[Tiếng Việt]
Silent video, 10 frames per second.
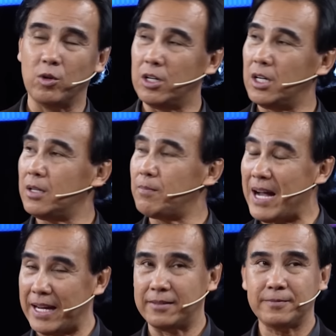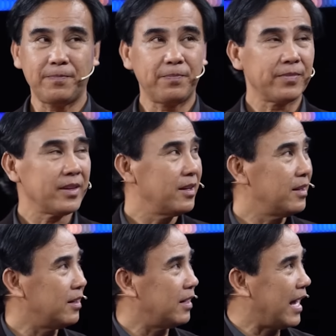của ba anh
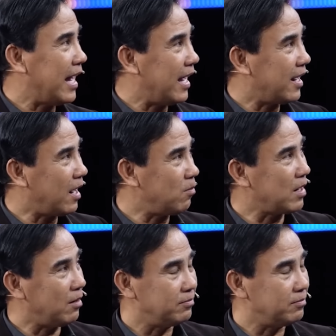là không